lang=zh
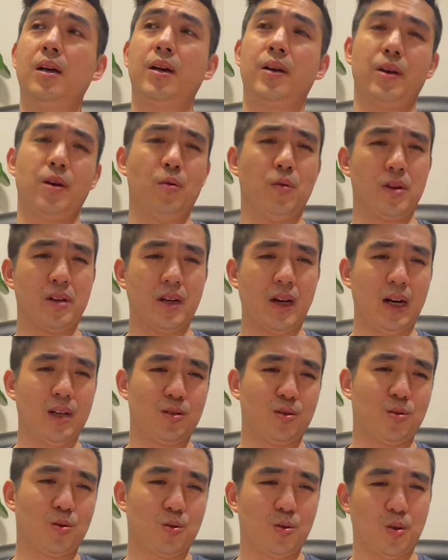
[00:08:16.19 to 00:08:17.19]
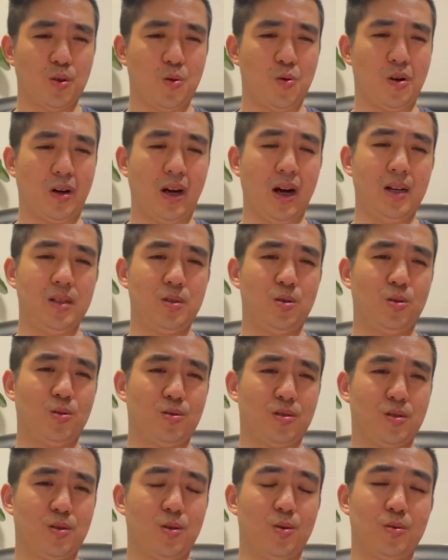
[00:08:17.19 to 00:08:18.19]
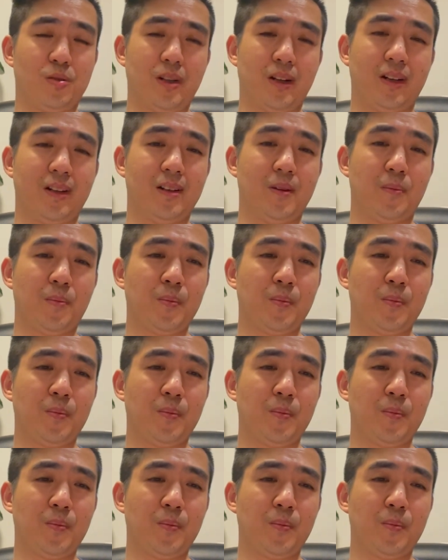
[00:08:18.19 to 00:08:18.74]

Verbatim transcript: 因为我一开始就说了，我看球是从这个